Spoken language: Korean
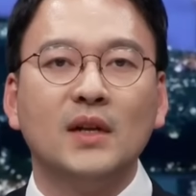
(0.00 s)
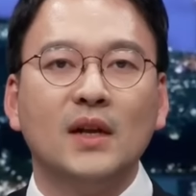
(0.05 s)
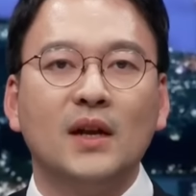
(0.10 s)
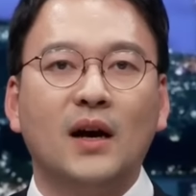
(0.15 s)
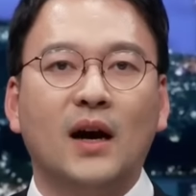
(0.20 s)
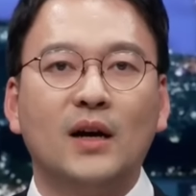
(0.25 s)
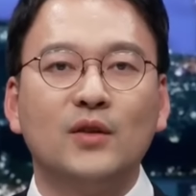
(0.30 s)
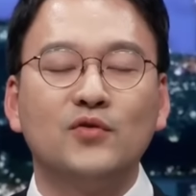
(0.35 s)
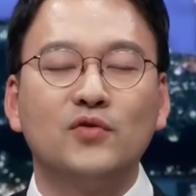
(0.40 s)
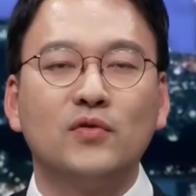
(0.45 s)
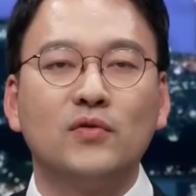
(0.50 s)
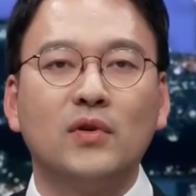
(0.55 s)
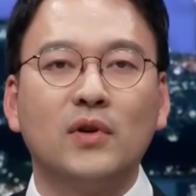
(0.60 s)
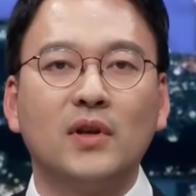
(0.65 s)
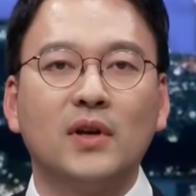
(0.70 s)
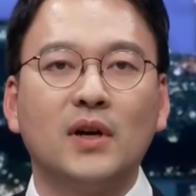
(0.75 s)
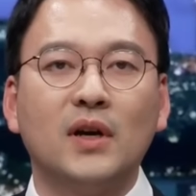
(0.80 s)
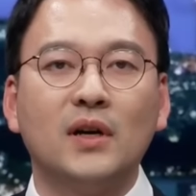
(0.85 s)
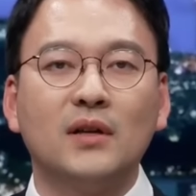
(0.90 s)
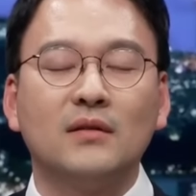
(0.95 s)

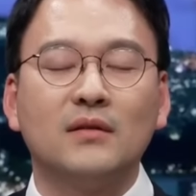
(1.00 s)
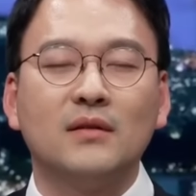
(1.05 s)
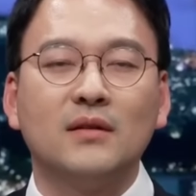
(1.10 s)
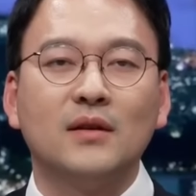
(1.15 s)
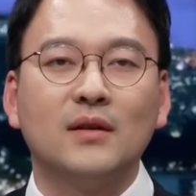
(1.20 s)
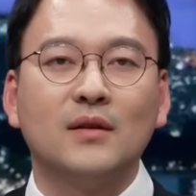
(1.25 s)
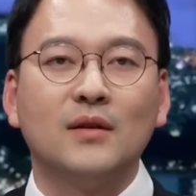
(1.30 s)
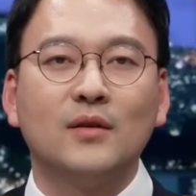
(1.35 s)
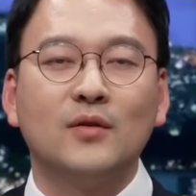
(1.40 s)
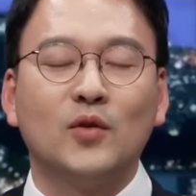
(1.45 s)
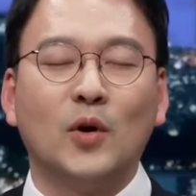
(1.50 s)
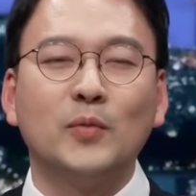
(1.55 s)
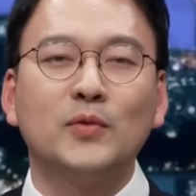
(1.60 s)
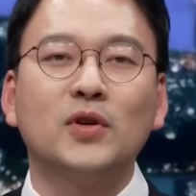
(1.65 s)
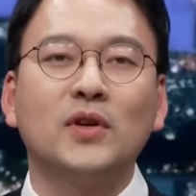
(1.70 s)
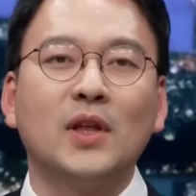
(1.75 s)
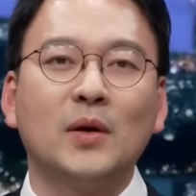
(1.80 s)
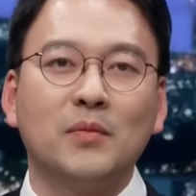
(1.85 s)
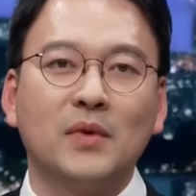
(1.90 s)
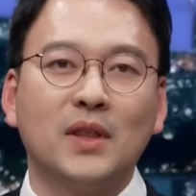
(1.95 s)
안주거리가
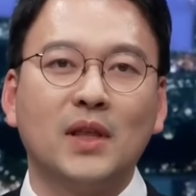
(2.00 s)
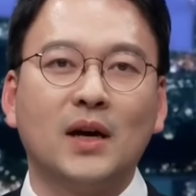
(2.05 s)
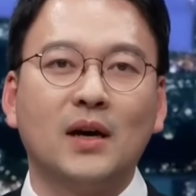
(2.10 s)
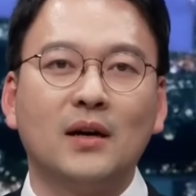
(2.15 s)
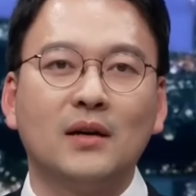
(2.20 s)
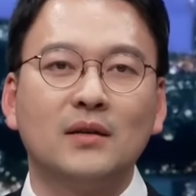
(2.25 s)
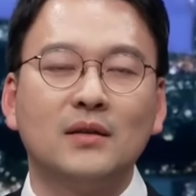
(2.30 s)
넘쳐납니다.